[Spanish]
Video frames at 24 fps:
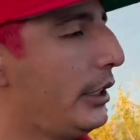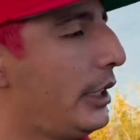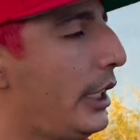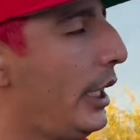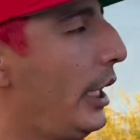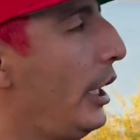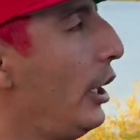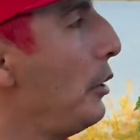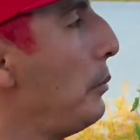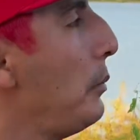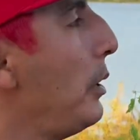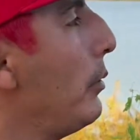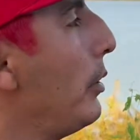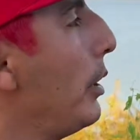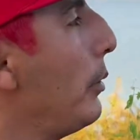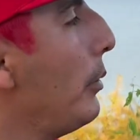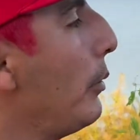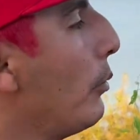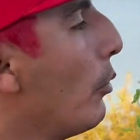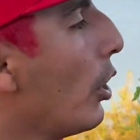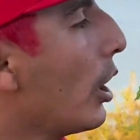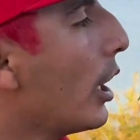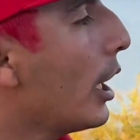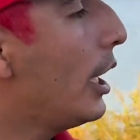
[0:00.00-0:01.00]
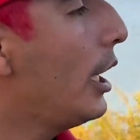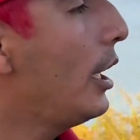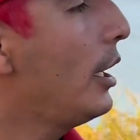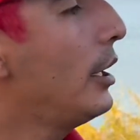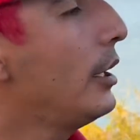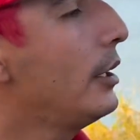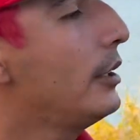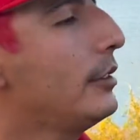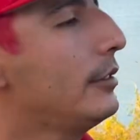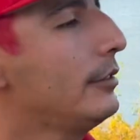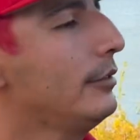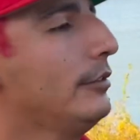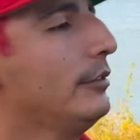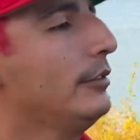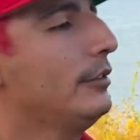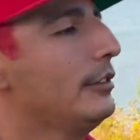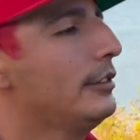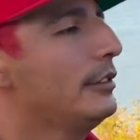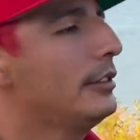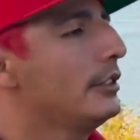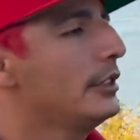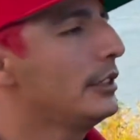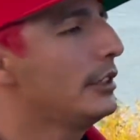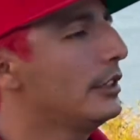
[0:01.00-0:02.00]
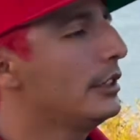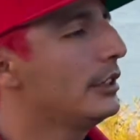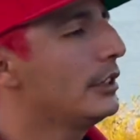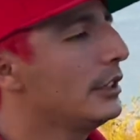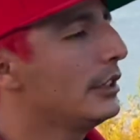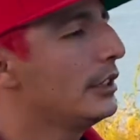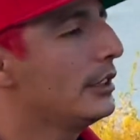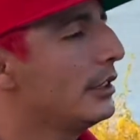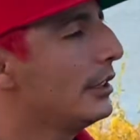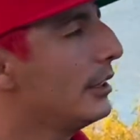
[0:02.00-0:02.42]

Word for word: sí, en mi, mi boca. En mi boca. Todo es